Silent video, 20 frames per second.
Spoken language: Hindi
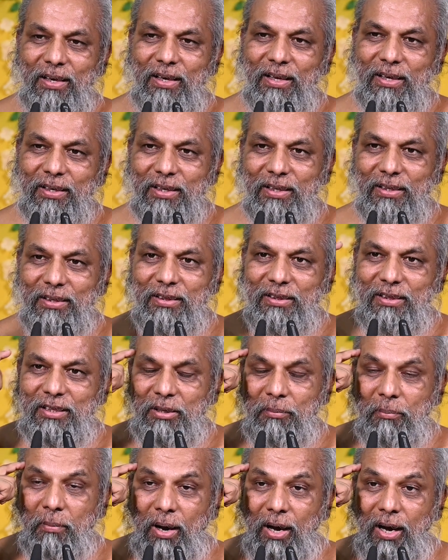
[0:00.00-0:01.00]
लेकिन
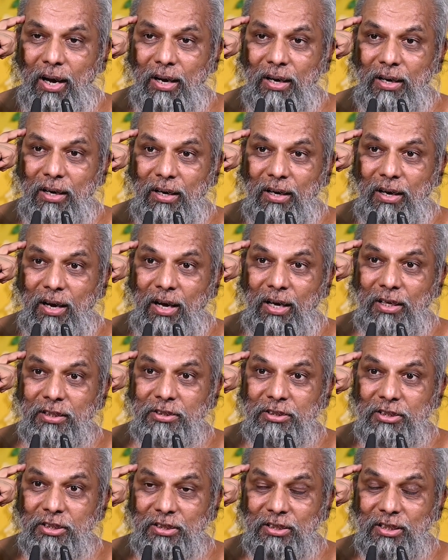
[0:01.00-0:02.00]
दिमाग का
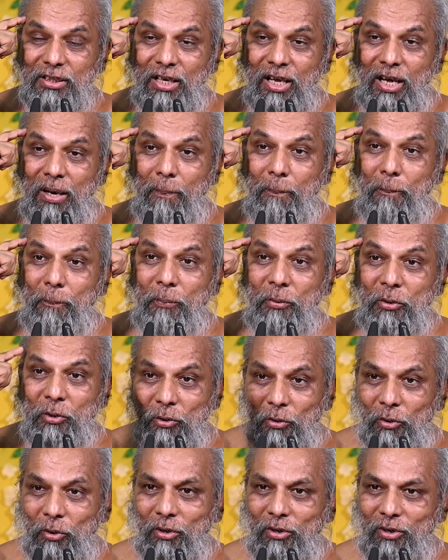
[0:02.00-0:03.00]
जितना
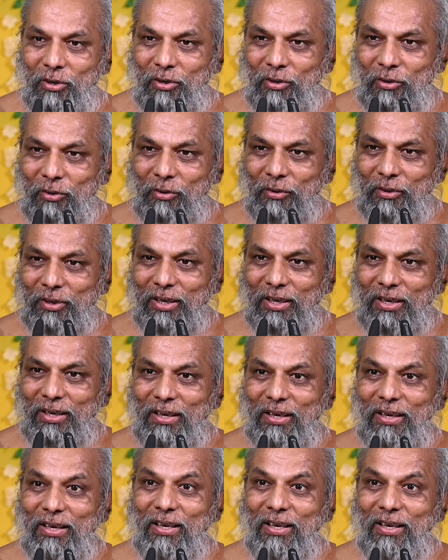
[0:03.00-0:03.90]
प्रयोग करोगे